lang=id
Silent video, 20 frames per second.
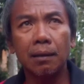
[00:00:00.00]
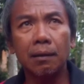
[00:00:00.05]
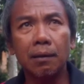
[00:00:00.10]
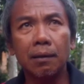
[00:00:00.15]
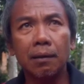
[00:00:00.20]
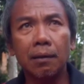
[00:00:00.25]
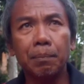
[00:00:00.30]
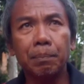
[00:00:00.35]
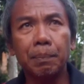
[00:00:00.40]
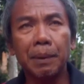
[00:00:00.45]

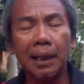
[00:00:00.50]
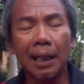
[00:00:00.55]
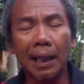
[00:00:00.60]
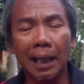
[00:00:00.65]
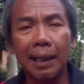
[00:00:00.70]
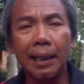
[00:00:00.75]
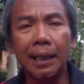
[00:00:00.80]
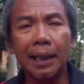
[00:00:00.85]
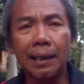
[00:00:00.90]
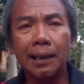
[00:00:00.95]
untuk
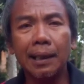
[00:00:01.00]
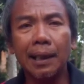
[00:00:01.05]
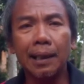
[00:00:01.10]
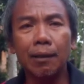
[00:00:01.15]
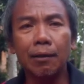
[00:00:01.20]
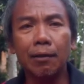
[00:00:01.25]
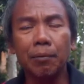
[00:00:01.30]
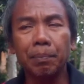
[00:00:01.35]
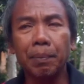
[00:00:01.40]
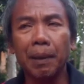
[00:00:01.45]
penggandengnya
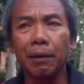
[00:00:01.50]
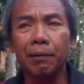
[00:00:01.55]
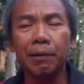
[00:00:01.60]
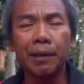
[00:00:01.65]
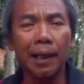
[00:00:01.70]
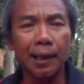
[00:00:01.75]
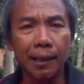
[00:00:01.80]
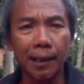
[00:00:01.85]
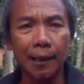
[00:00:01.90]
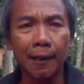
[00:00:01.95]
itu baru
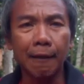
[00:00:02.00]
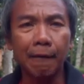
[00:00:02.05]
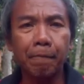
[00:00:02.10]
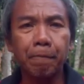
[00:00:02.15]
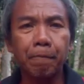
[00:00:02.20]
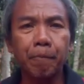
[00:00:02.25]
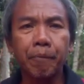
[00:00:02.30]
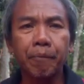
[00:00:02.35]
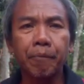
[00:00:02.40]
datang